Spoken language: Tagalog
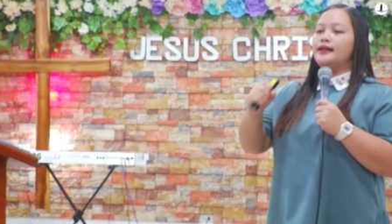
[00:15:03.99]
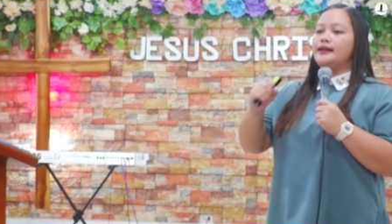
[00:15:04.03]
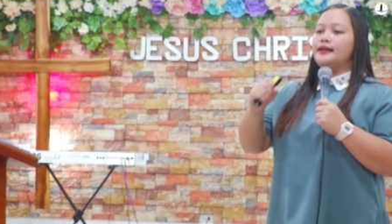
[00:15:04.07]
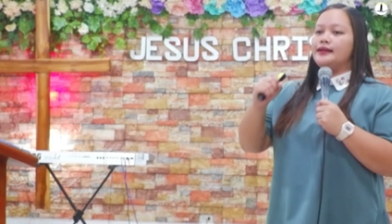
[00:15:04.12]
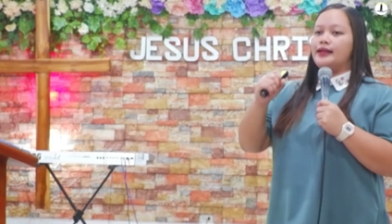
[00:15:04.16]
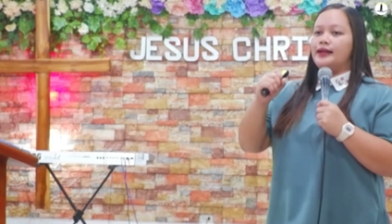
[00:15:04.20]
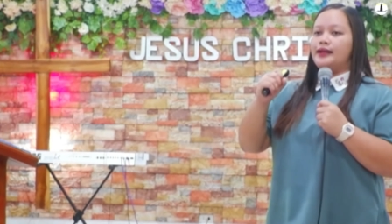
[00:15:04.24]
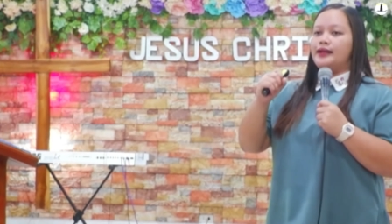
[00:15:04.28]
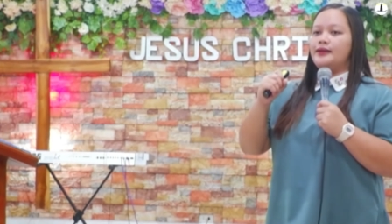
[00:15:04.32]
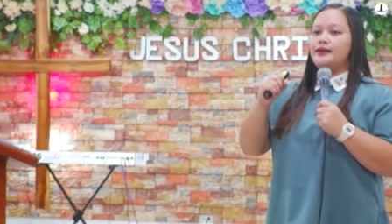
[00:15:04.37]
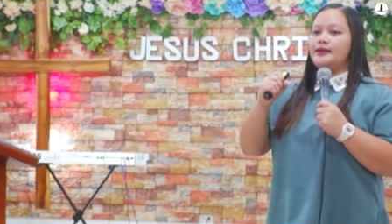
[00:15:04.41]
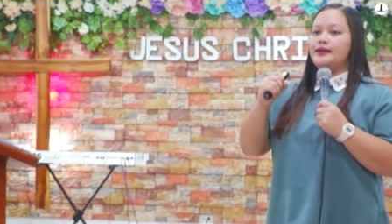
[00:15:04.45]

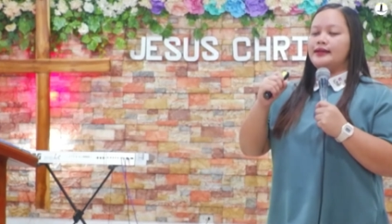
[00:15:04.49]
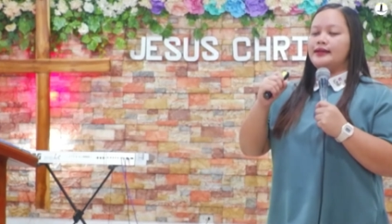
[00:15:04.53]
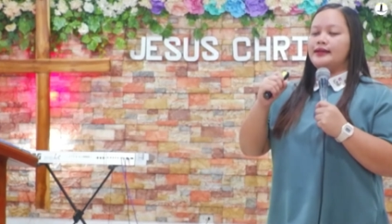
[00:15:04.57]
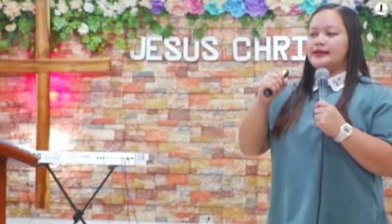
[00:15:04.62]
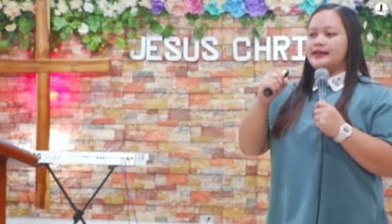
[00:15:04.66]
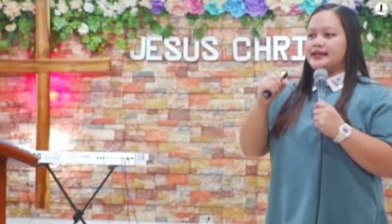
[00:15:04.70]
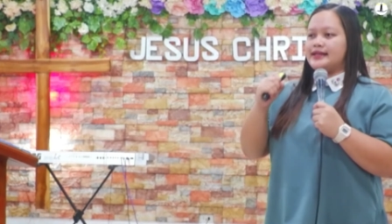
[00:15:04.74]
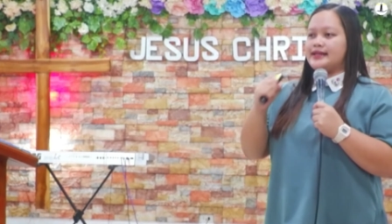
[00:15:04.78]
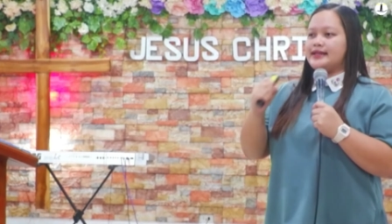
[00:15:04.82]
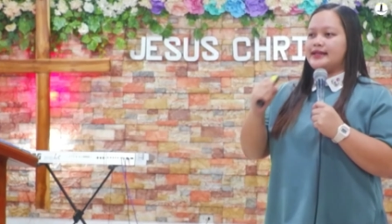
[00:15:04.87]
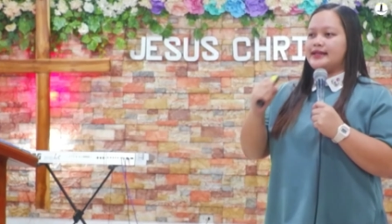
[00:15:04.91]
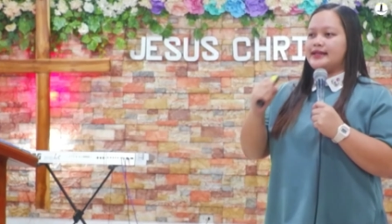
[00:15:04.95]
their,
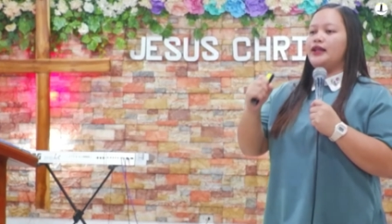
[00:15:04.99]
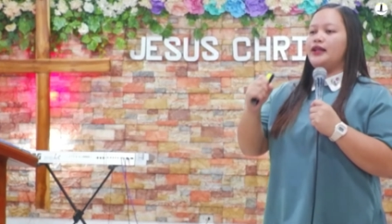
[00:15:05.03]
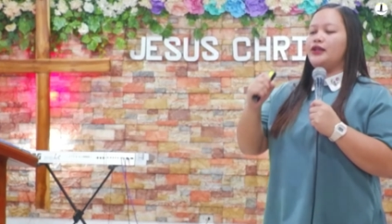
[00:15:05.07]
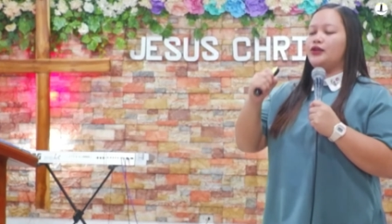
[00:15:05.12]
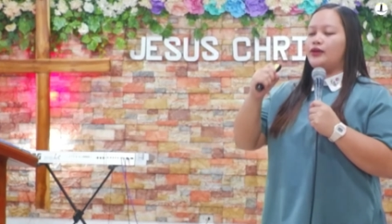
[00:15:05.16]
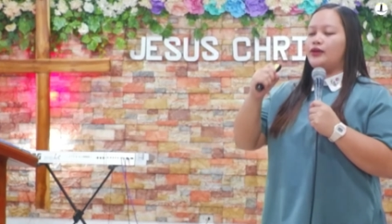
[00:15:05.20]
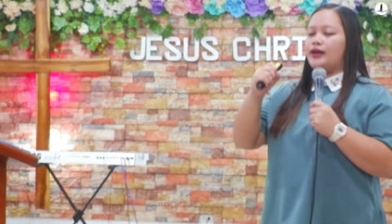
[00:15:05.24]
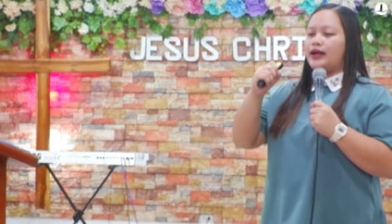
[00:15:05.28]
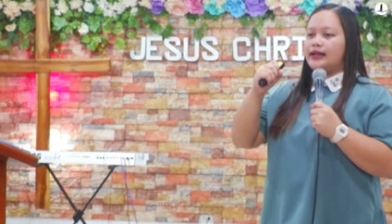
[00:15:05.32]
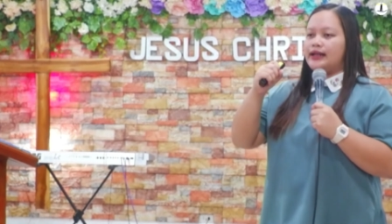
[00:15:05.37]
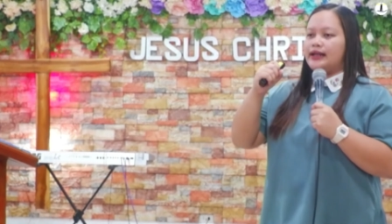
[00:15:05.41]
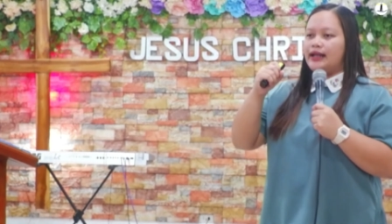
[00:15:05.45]
their stand,
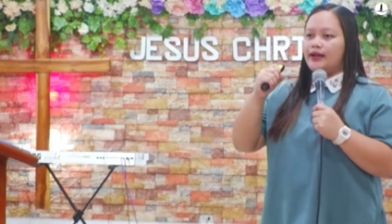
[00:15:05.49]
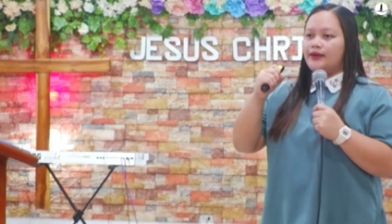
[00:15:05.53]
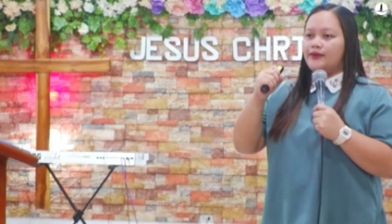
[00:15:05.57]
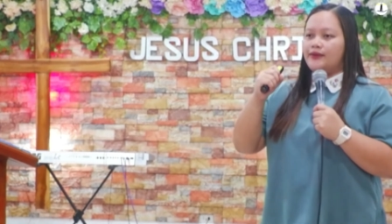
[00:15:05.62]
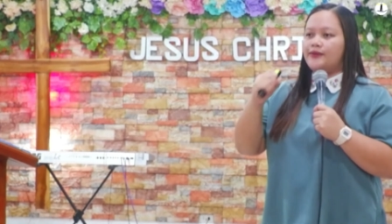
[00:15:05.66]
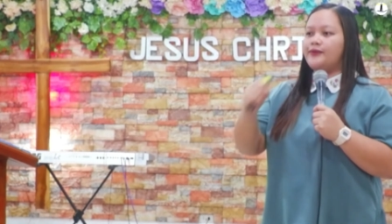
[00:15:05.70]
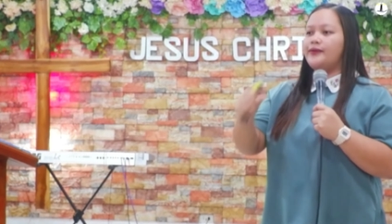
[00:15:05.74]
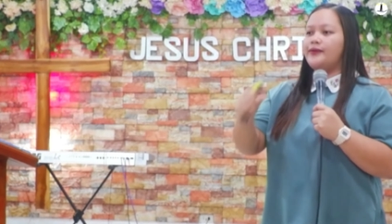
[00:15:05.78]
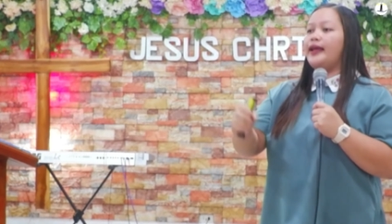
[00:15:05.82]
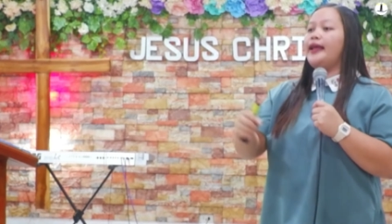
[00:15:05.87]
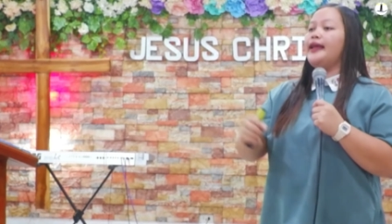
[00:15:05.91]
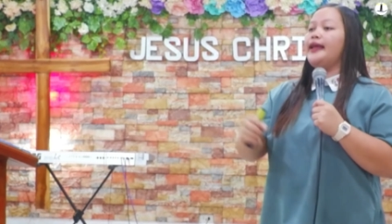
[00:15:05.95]
yung kanilang
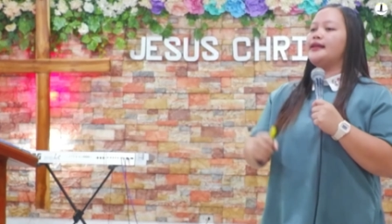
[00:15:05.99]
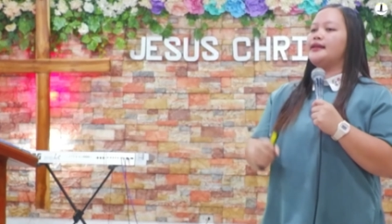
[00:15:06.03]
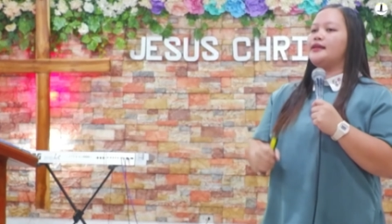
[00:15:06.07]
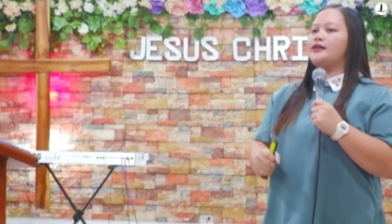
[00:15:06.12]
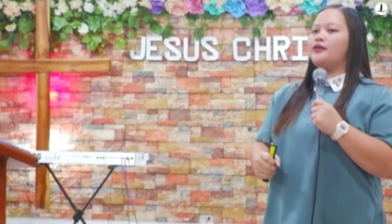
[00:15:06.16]
faith,